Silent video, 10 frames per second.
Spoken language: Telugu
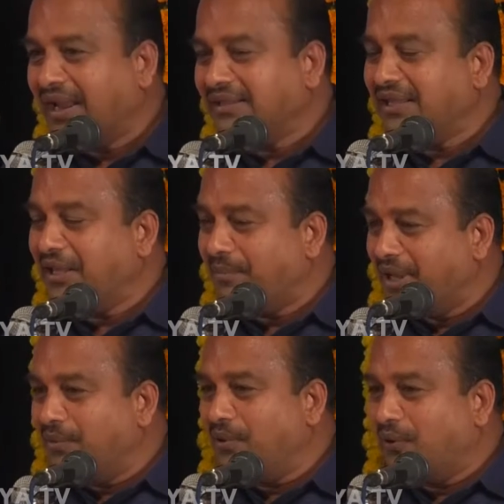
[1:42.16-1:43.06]
అయితే
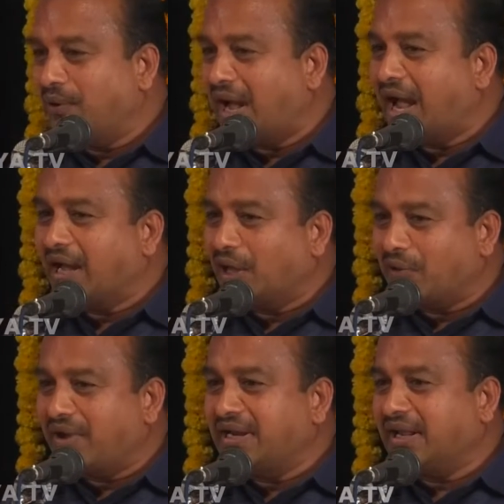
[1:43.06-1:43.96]
మేము ఆ
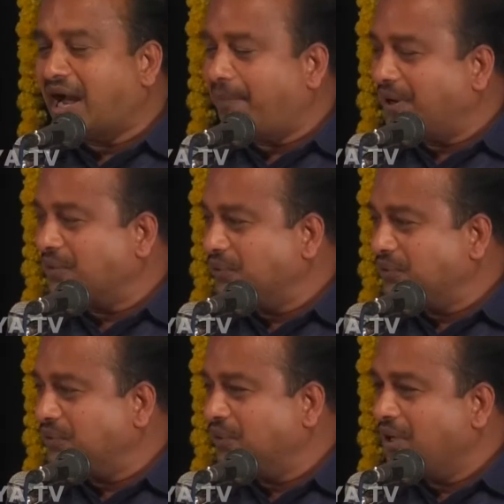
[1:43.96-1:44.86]
గౌరవాన్ని
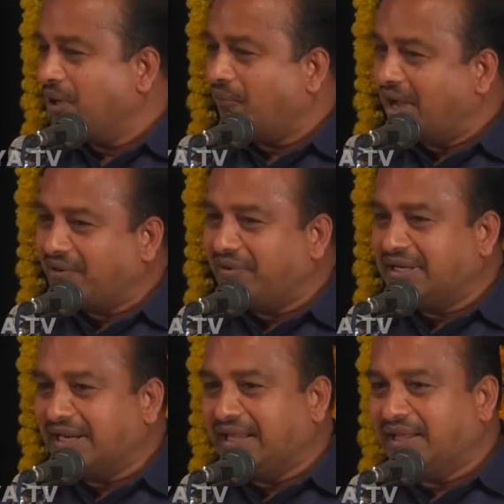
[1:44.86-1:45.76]
కాపాడుకుంటూ వారి
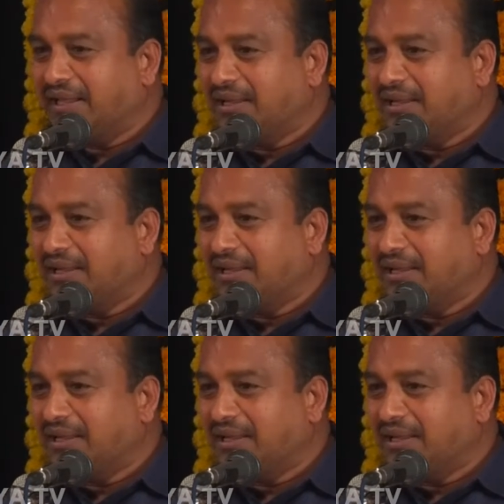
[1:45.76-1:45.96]
వెంటనే